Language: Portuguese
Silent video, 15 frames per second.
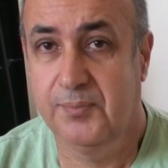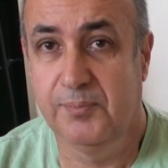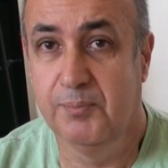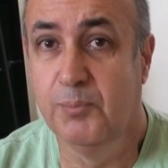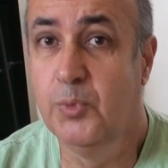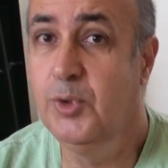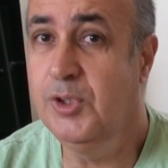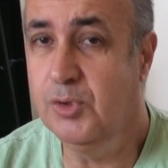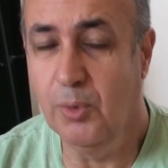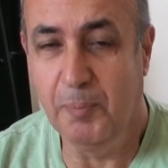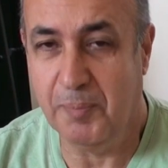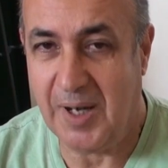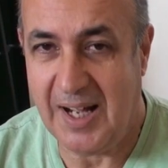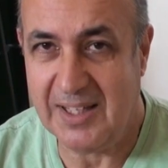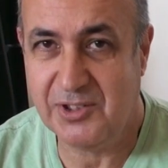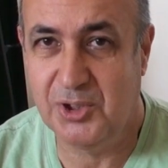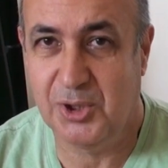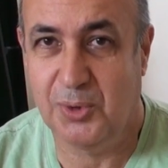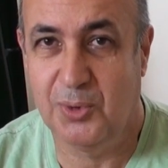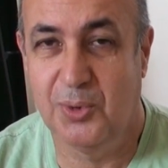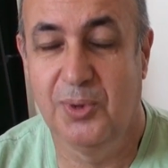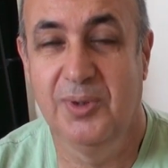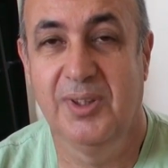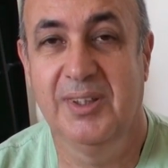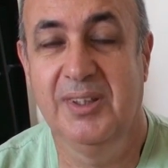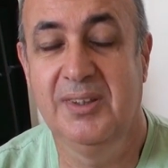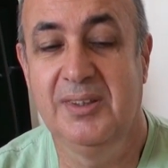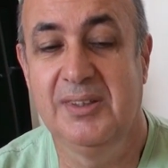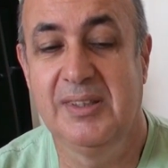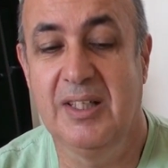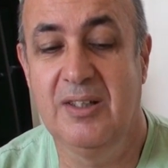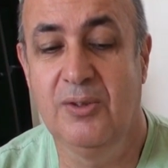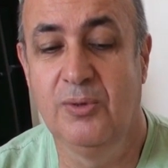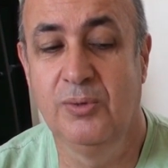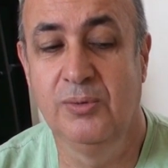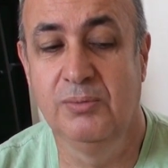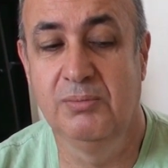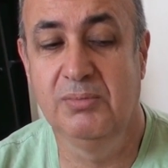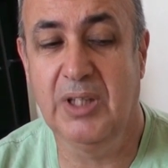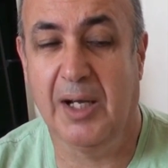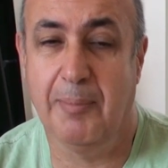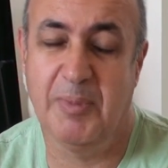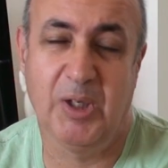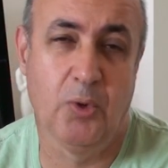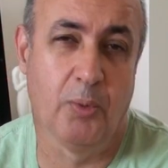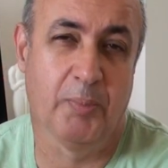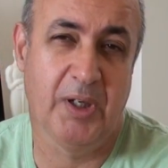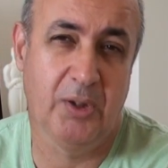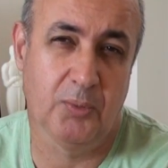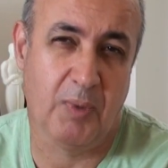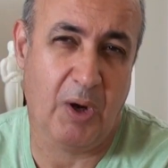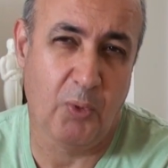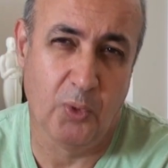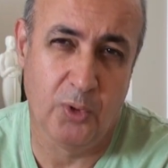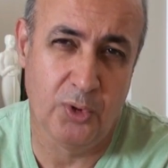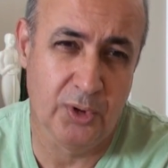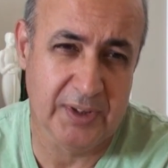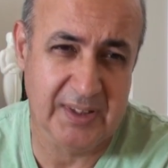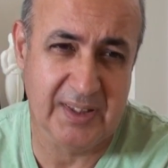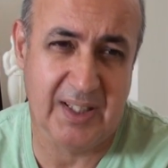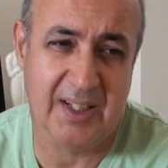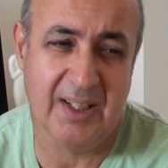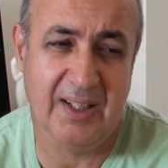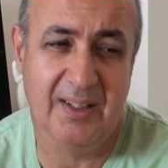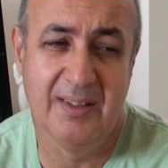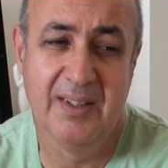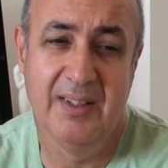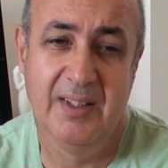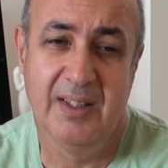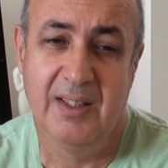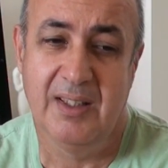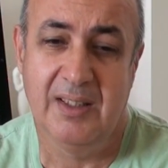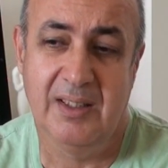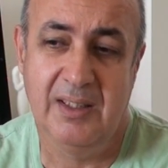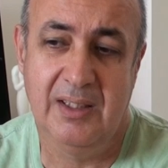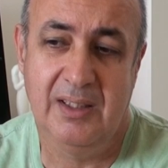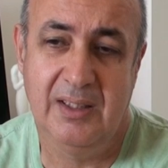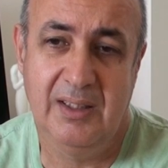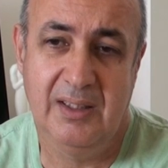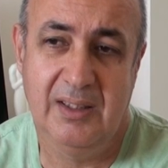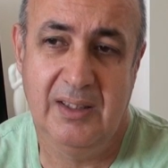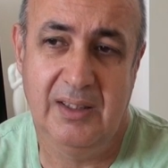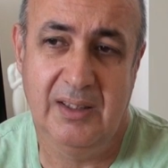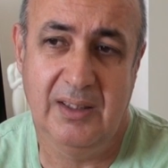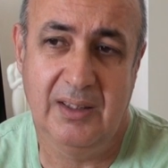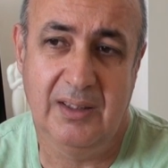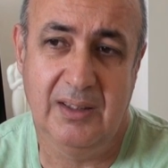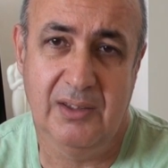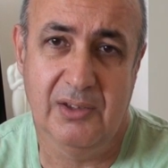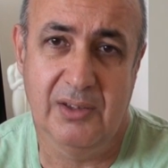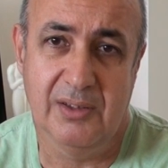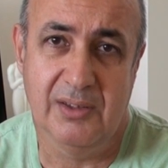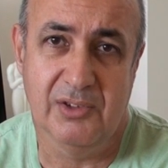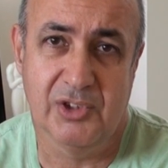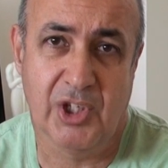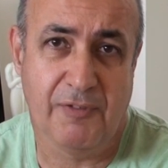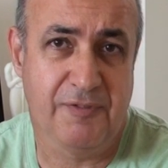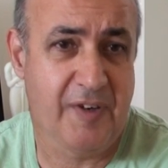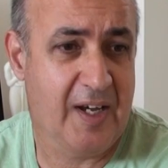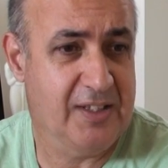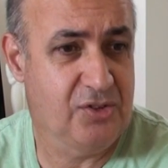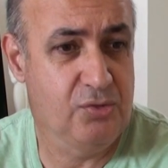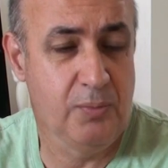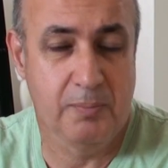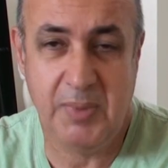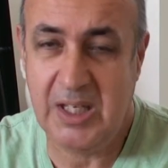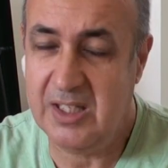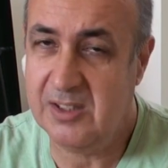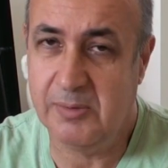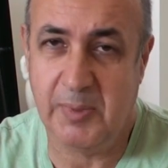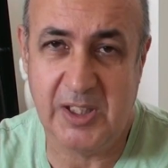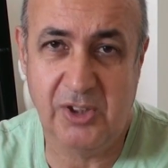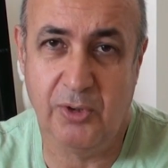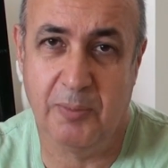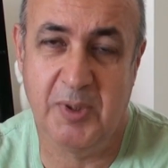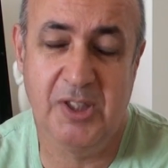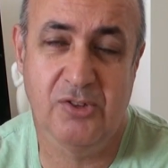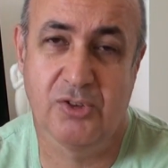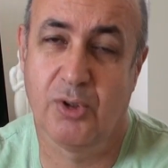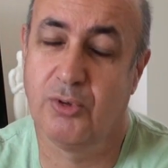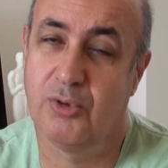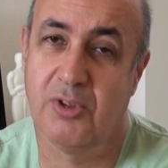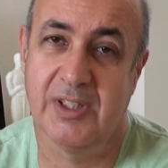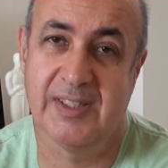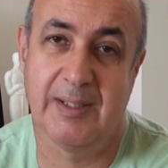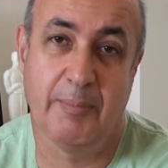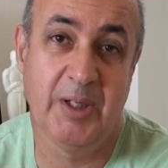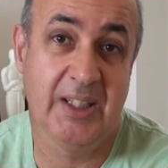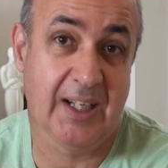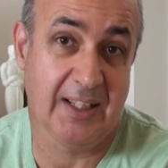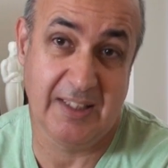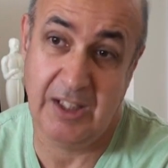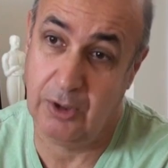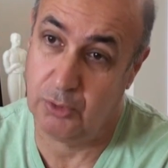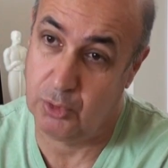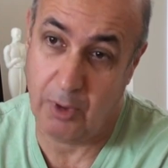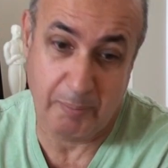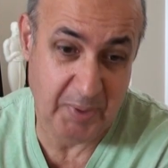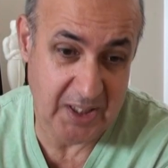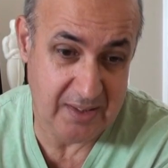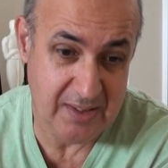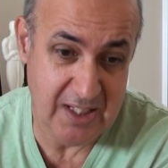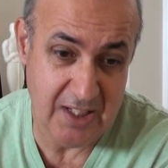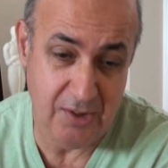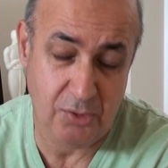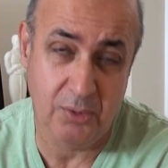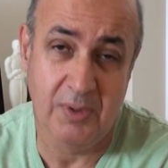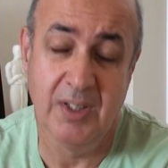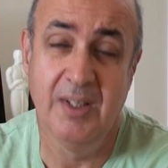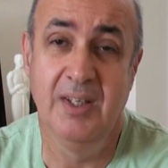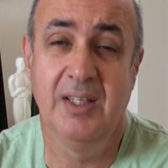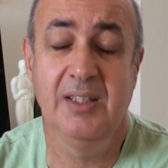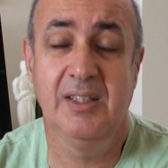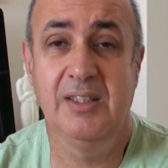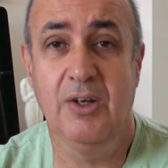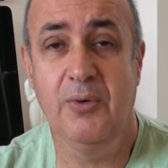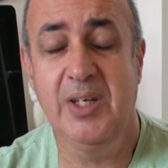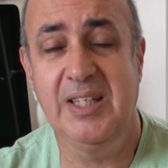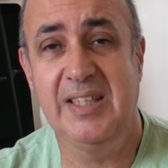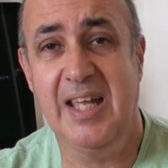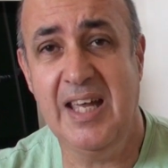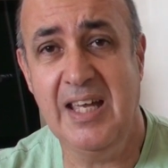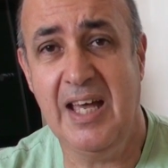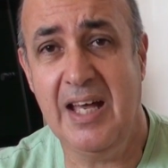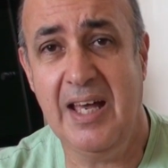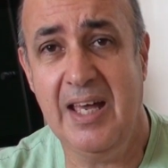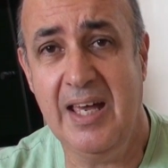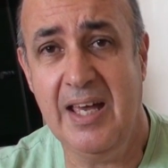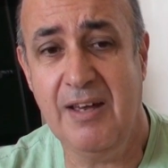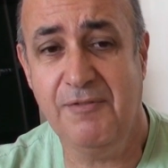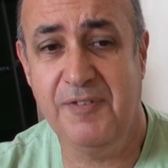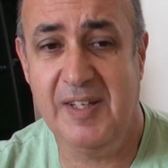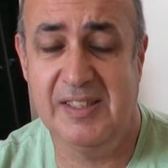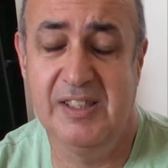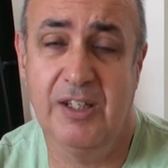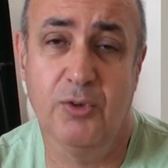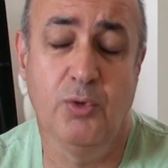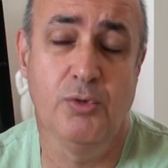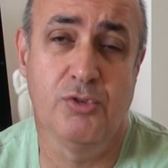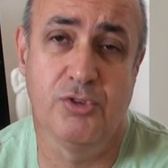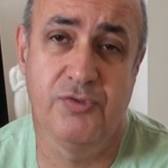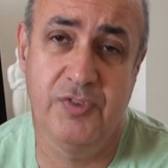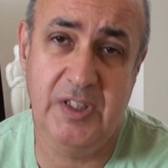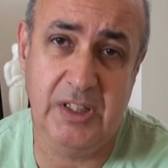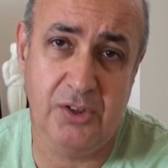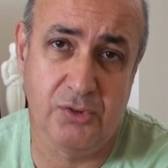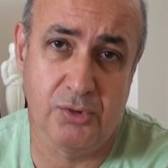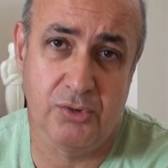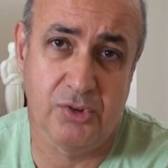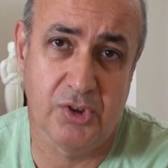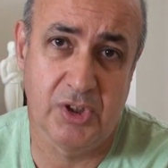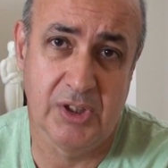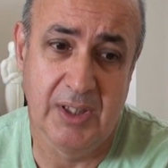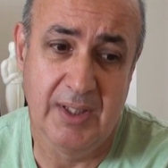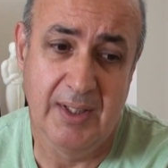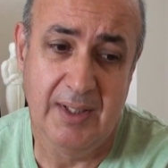muito prático. Então acabei comprando uma outra e já faz um mês mais ou menos que eu estou nessa brincadeira, eu estou aprendendo. Então a ideia é fazer alguns vídeos